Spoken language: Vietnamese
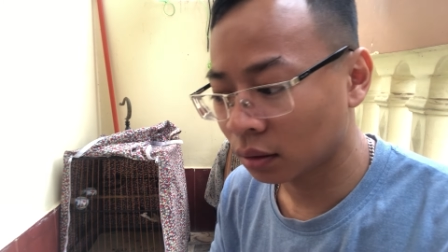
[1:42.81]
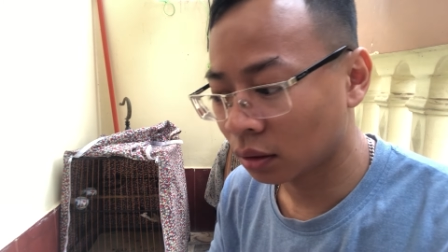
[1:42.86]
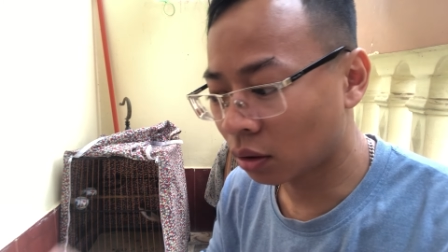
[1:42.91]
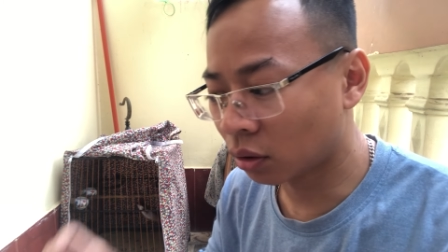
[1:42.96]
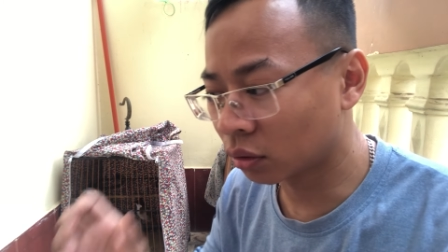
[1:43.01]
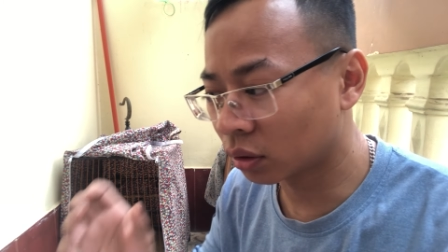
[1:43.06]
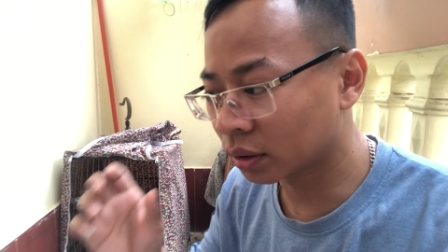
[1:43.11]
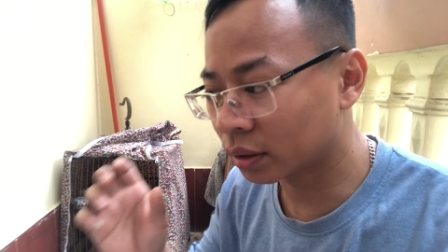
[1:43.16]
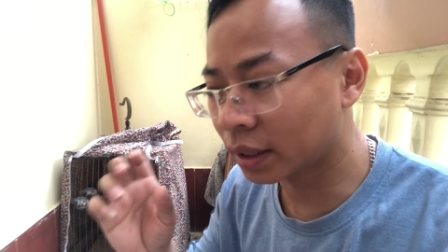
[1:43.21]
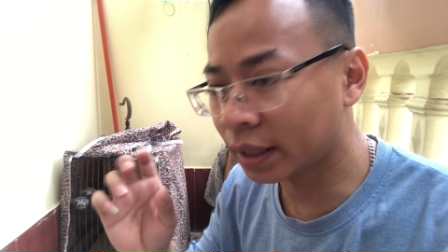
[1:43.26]

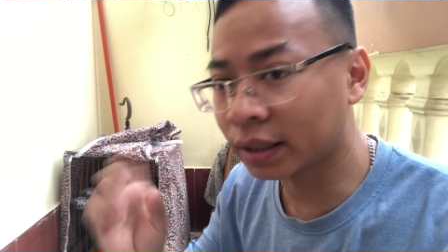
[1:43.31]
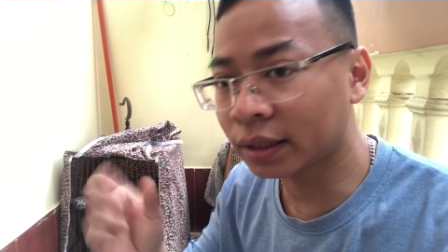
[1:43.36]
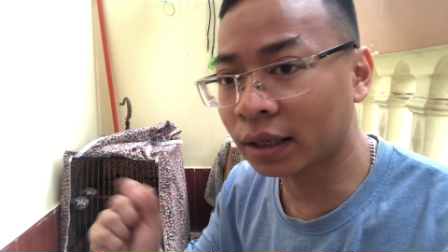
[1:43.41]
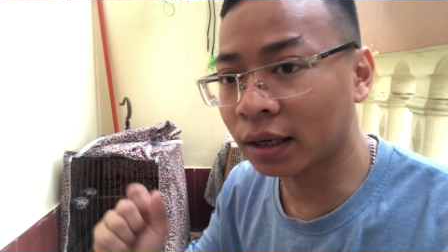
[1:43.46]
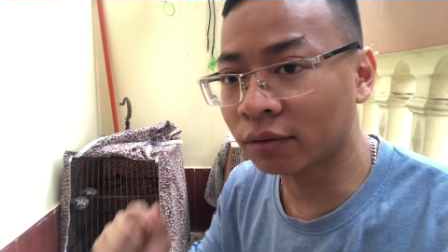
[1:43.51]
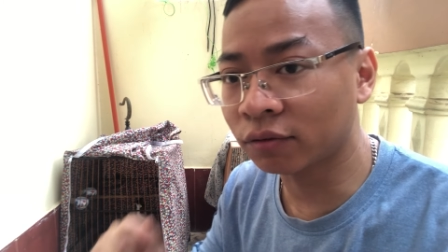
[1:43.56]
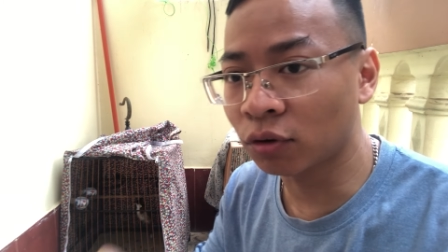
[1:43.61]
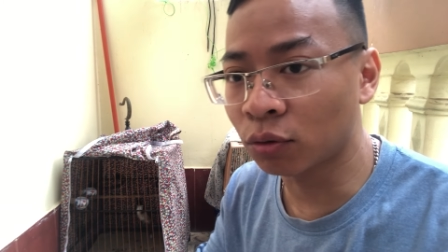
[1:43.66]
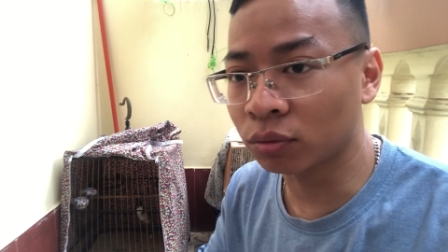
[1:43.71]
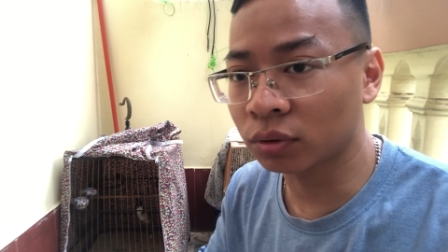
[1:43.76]
Còn cách
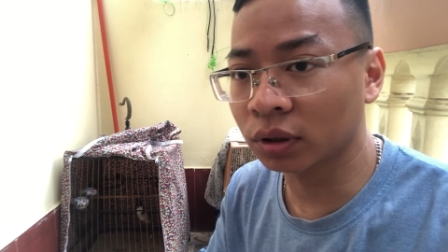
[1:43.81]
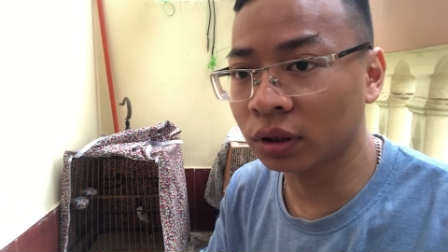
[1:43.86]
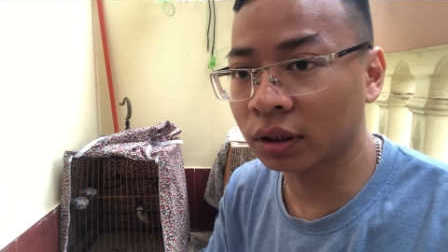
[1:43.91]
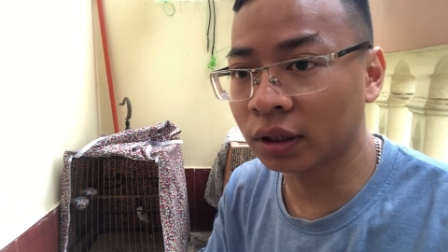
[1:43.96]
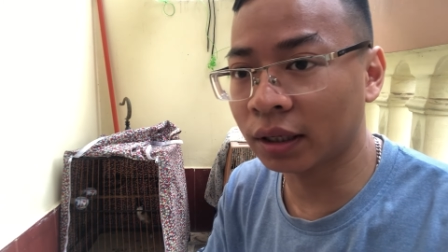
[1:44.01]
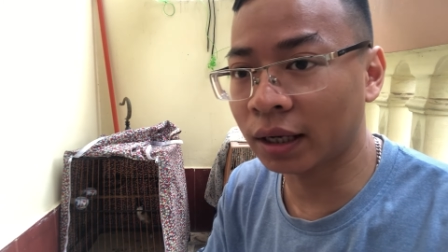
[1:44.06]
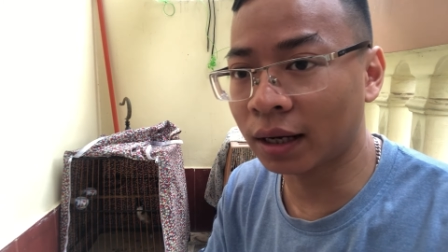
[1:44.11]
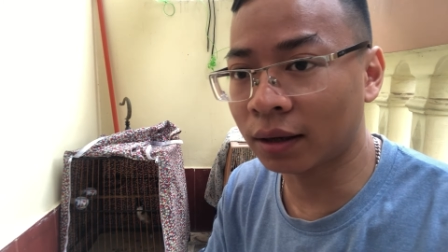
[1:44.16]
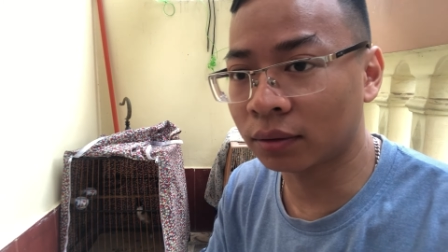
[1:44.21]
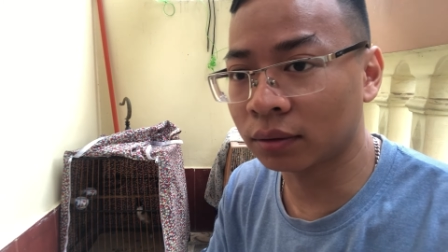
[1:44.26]
khắc phục như
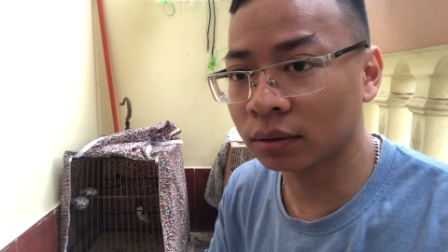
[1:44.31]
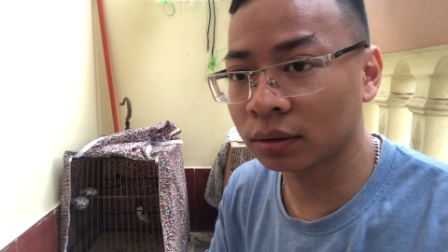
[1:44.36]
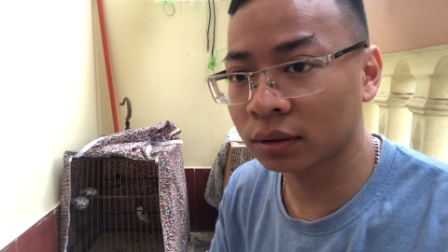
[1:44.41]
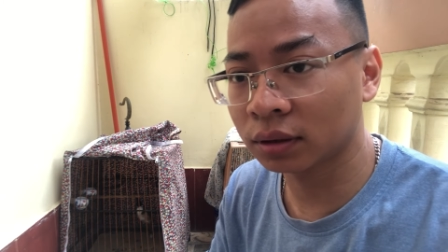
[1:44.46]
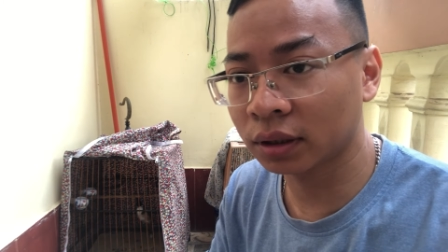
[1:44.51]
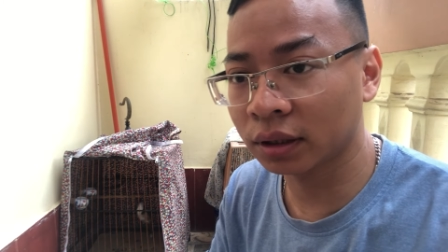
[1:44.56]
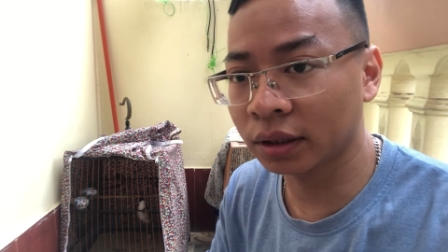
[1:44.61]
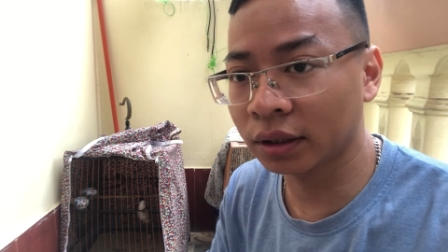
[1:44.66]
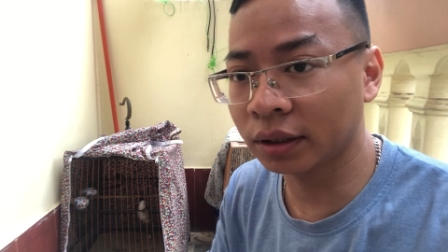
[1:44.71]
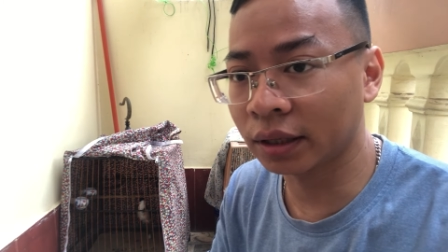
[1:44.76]
thế nào
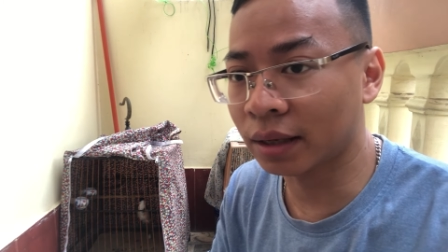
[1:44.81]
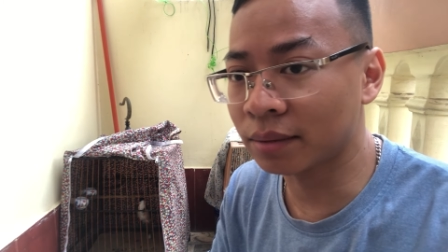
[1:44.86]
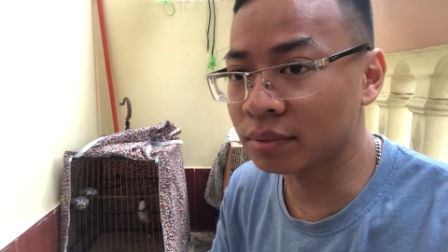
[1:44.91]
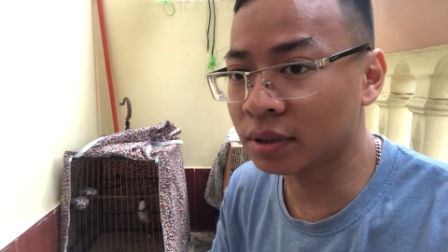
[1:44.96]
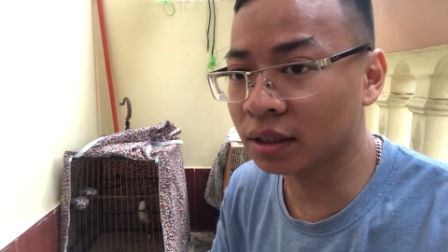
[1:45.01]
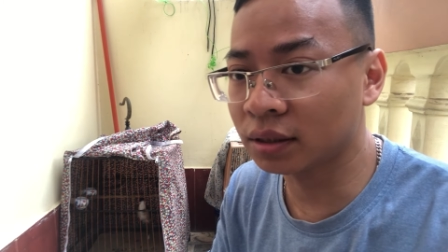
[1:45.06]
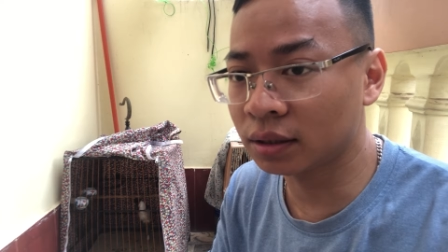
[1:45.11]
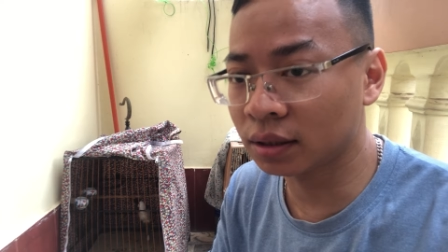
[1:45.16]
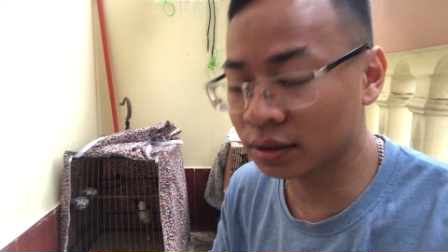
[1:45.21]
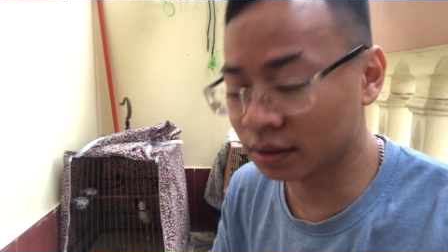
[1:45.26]
thì em
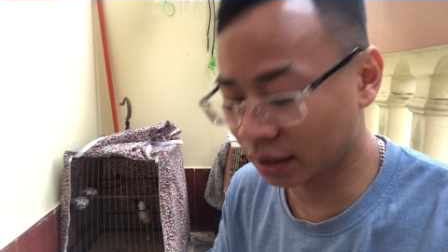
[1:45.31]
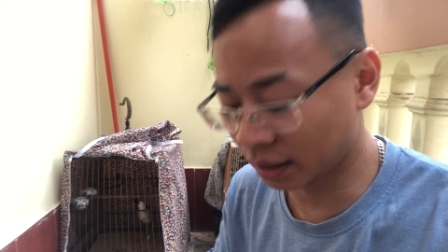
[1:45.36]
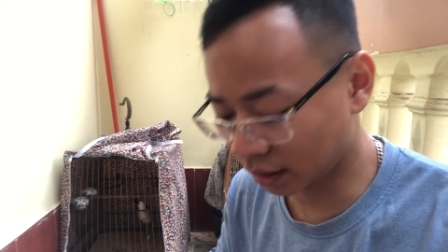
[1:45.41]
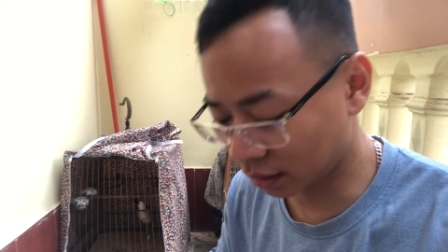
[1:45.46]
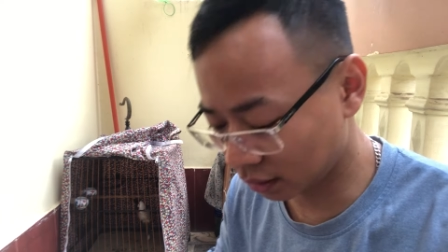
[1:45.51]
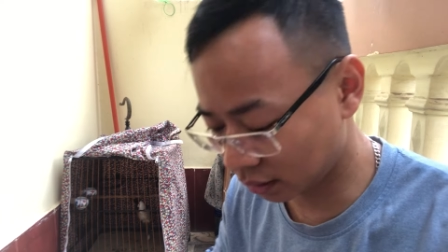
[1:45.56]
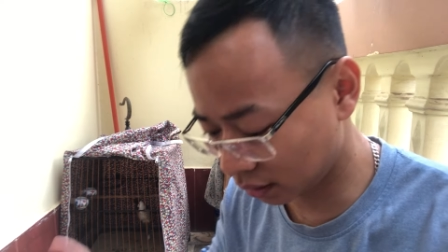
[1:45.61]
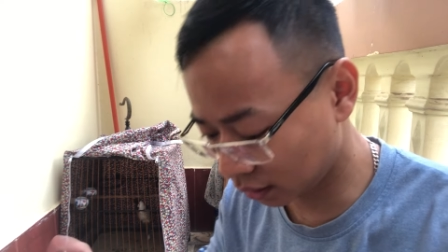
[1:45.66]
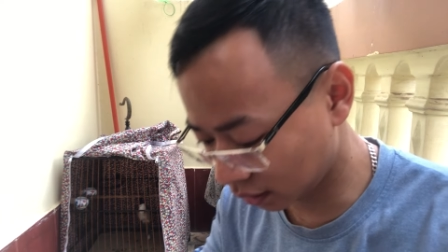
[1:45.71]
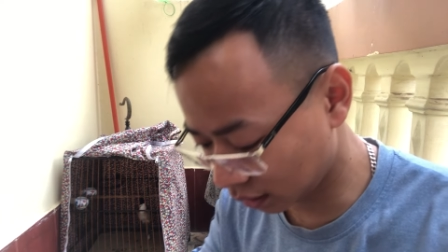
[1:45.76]
xin chia sẻ.
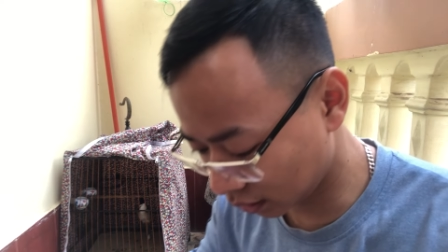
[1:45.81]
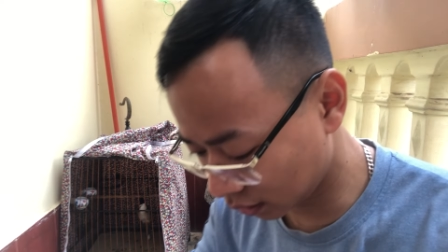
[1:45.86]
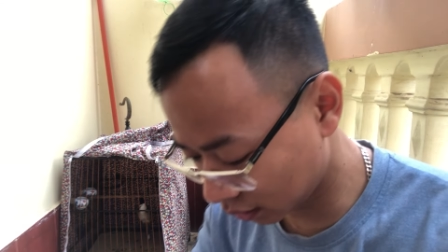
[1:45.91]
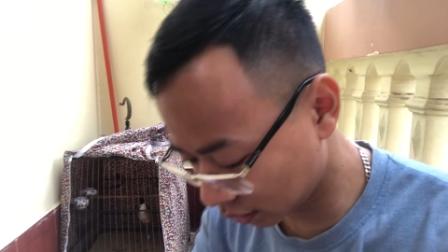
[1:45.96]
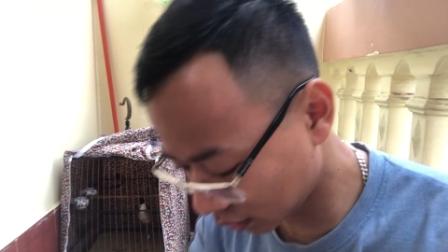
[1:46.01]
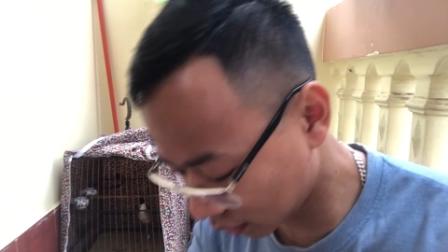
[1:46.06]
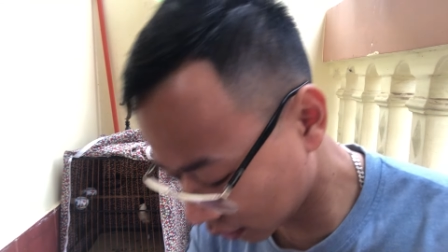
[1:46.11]
Thì